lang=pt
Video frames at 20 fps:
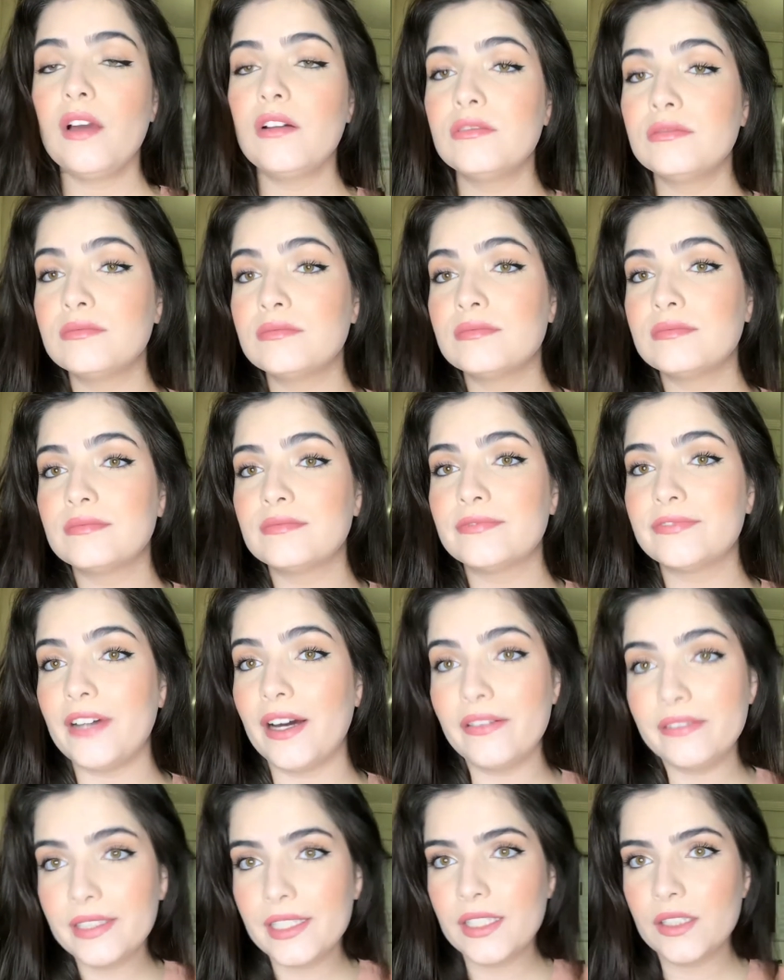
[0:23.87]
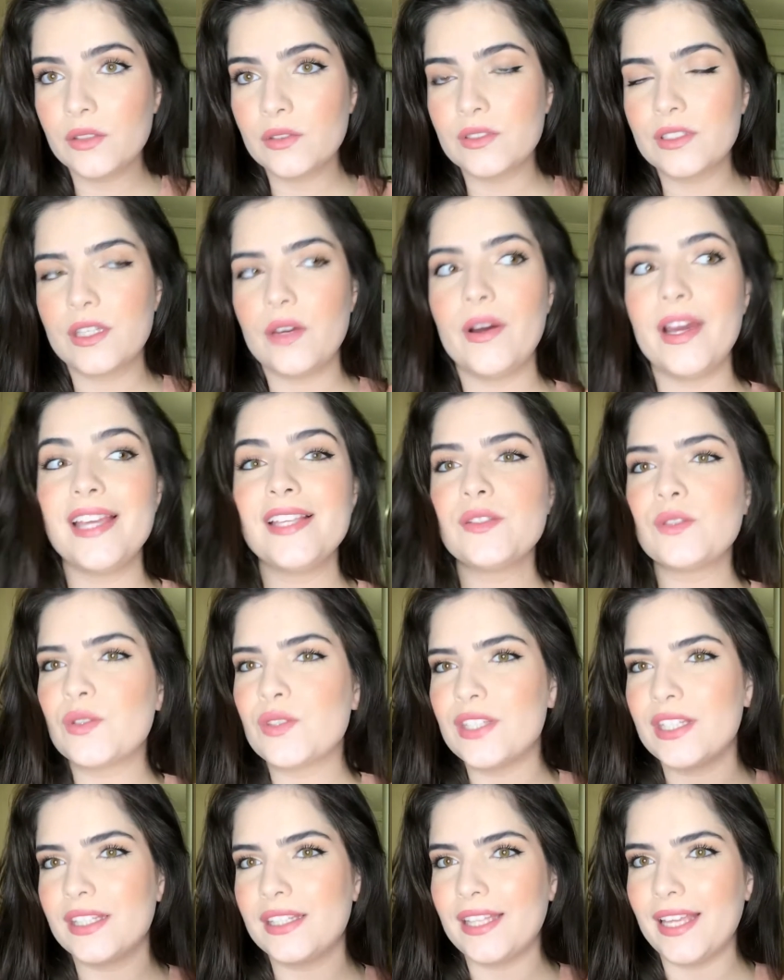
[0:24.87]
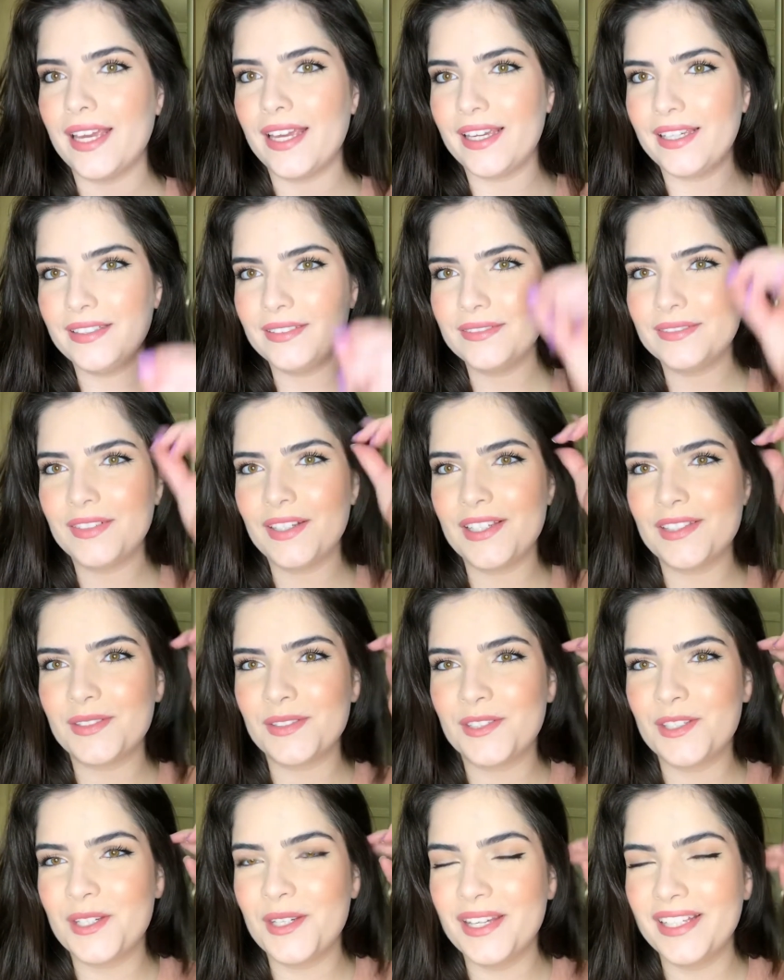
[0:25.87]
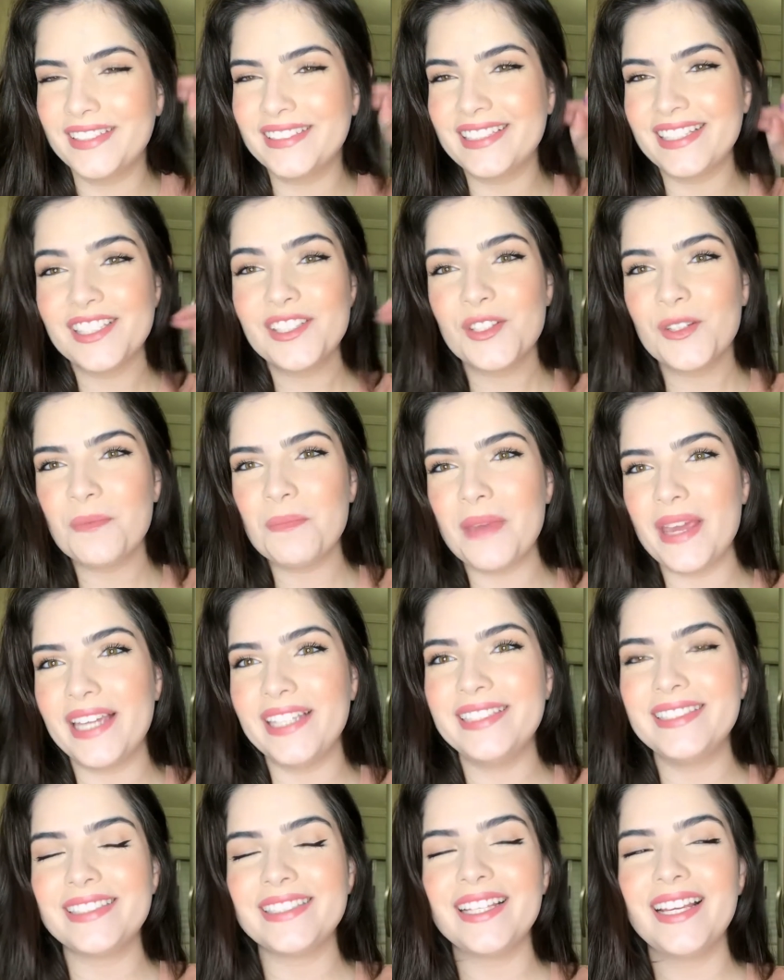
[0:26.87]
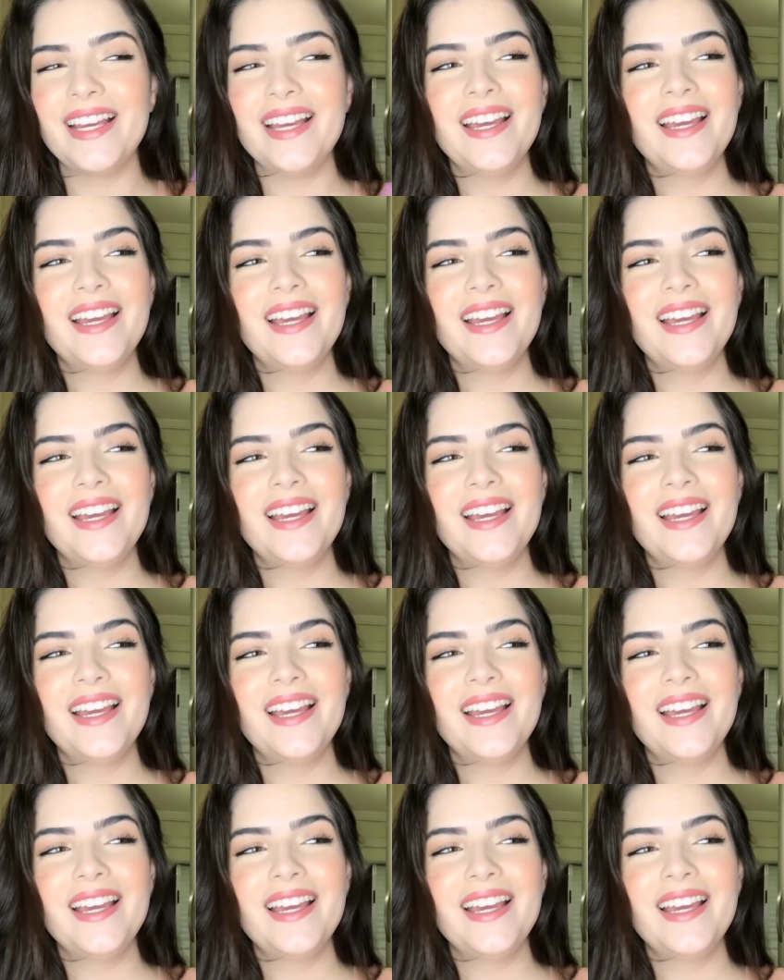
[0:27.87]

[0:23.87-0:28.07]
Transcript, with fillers: um favoritos que eu ressuscitei recentemente.